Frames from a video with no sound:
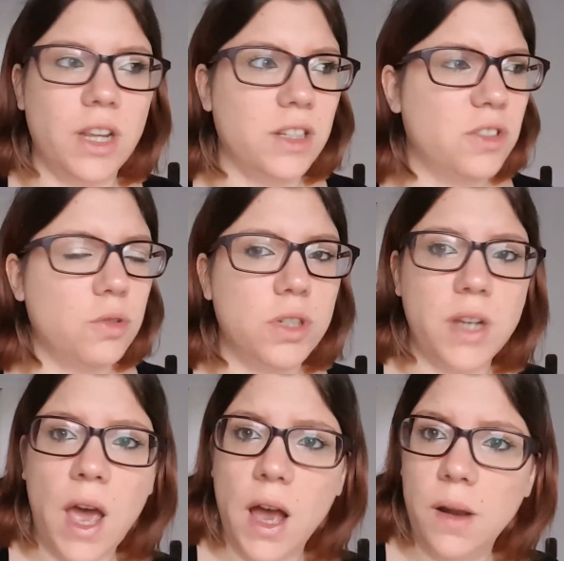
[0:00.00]
der ist
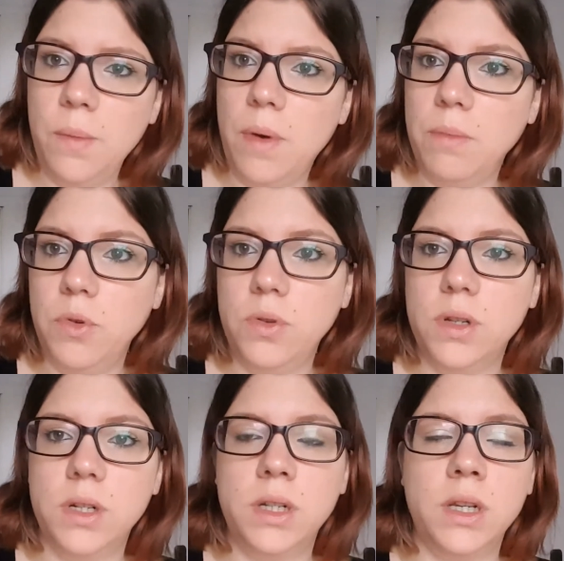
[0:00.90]
total
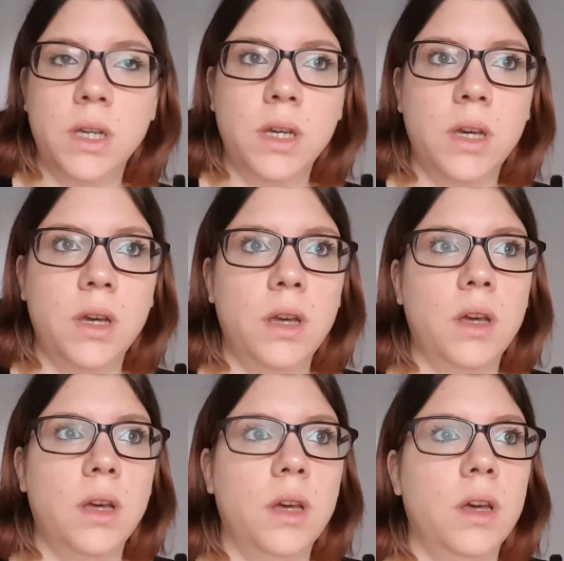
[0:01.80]
übermüdet.
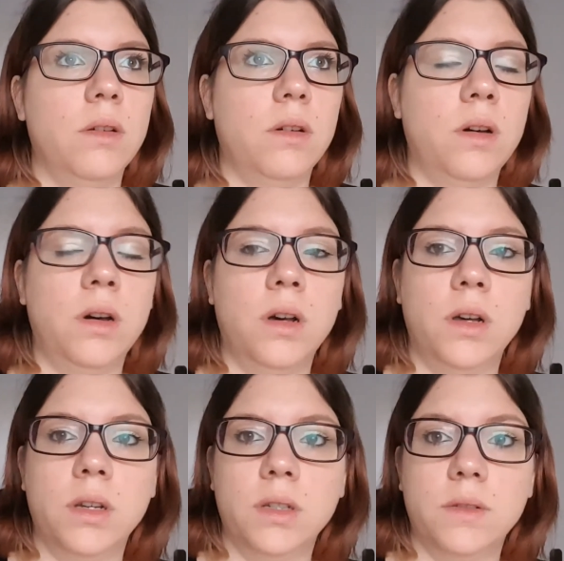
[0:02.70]
Äh,
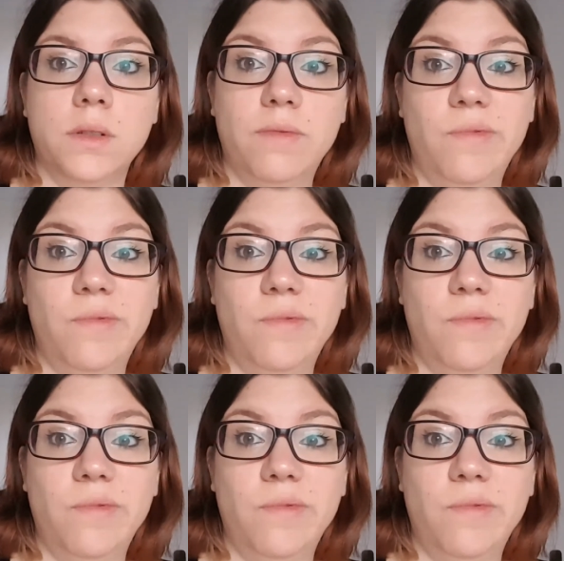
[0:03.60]
es